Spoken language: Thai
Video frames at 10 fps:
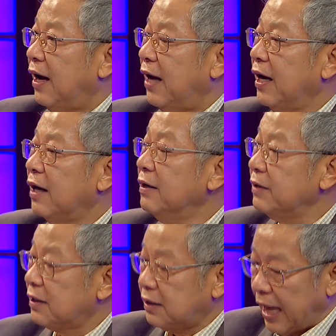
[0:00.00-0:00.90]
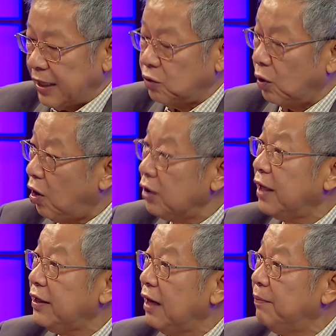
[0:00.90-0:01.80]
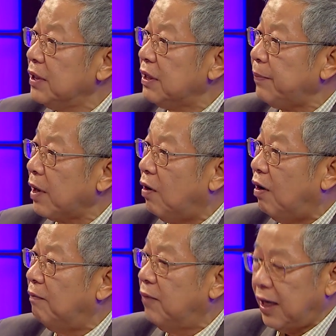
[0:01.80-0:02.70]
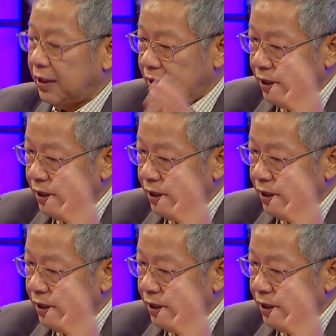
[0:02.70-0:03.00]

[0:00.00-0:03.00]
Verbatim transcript: อันนี้คือไต่สวนข้อเท็จจริงเพื่อจะประกอบว่า